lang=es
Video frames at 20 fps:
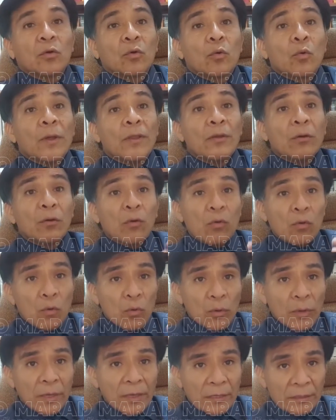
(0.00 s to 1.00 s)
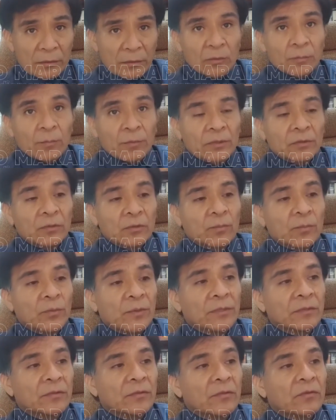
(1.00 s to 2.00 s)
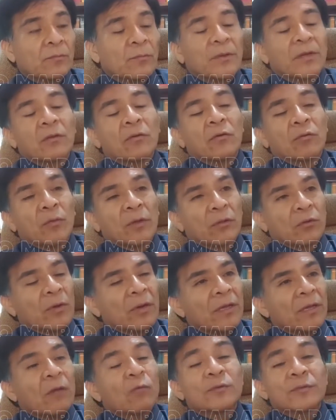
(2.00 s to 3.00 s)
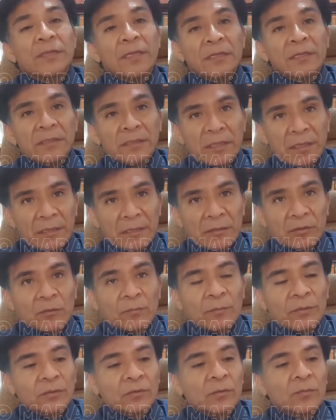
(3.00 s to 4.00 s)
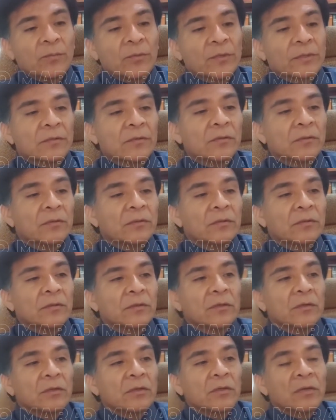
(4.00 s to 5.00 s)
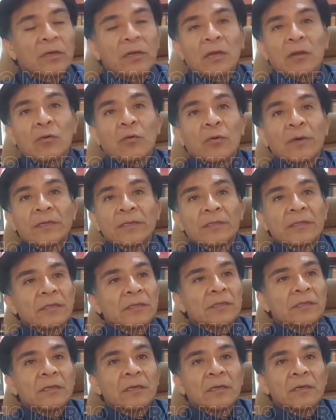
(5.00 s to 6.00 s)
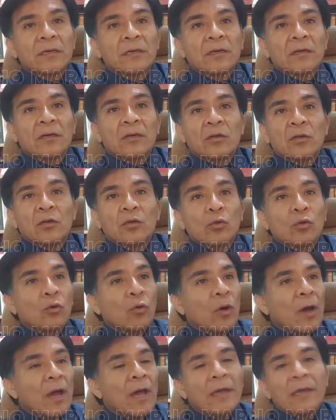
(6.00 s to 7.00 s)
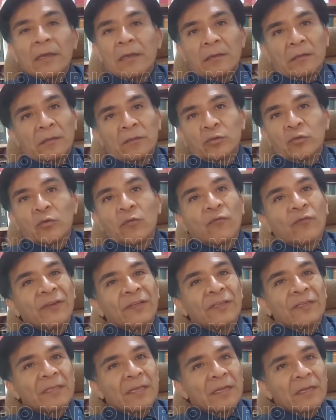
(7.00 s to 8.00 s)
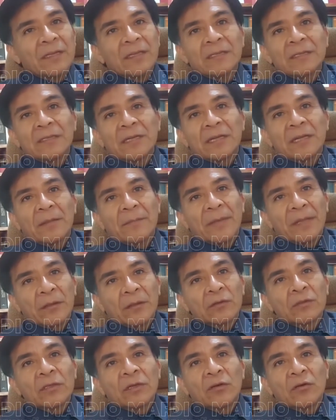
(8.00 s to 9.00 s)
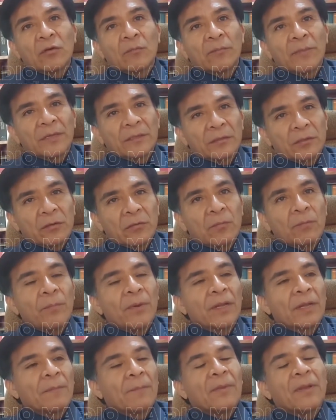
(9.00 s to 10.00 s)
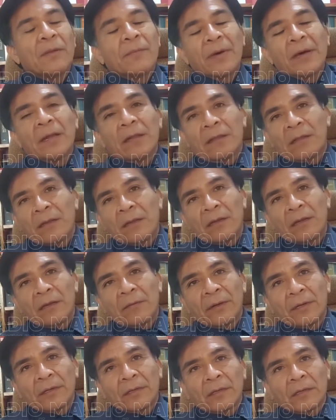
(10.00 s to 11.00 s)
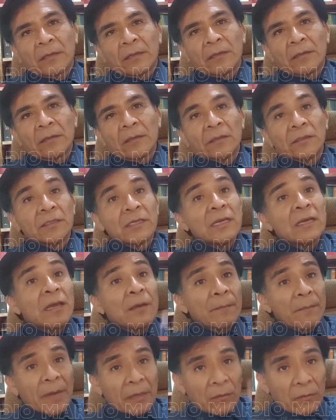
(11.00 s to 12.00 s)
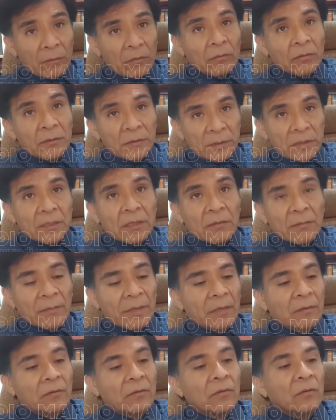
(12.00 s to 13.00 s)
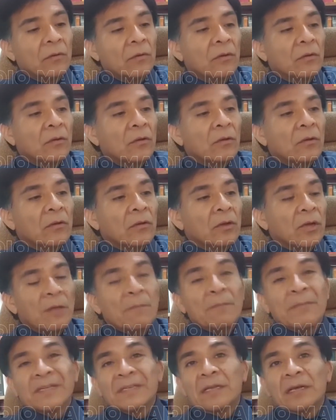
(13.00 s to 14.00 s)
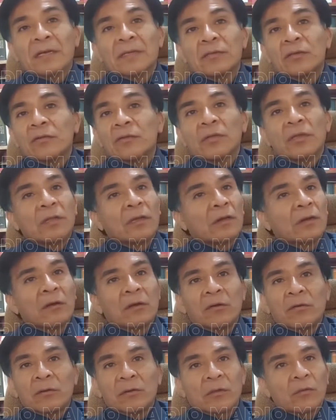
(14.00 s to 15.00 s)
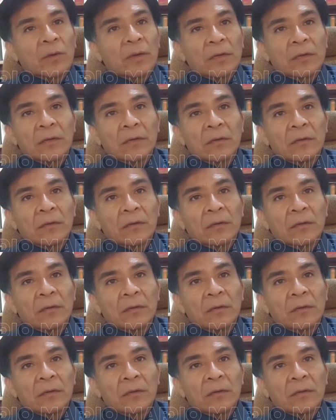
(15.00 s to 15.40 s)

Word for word: Cuando concurran estos presupuestos, perdón, cuando hay ausencia de estos presupuestos, el juez dice, no hay suficientes elementos de convicción para privarle de la libertad. Sin embargo, sin embargo, la investigación tiene que continuar.